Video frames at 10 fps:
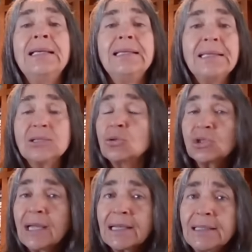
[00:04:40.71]
y esto
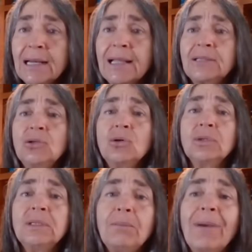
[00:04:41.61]
está generando
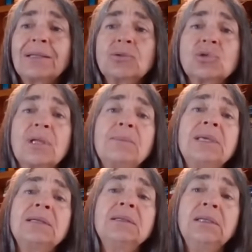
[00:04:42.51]
impactos
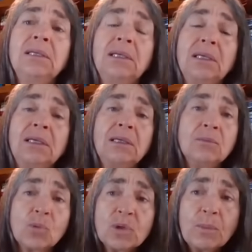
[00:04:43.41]
también eh,
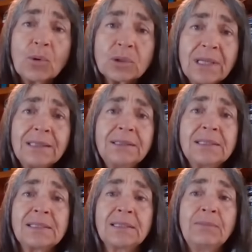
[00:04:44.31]
muy
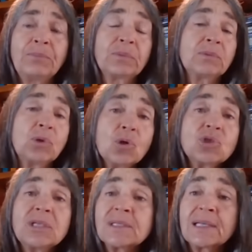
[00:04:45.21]
importantes.
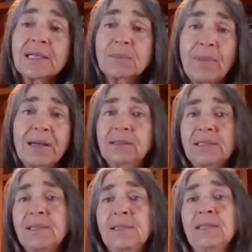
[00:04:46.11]
Dos terceras
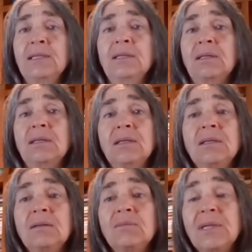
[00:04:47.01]
partes
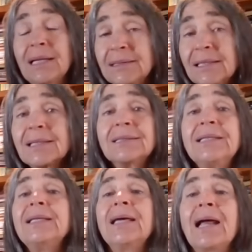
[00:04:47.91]
eh, de la Tierra
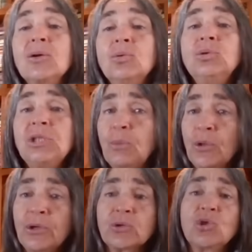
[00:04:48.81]
tiene algún tipo
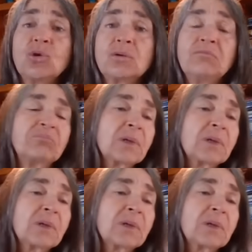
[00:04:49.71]
de erosión.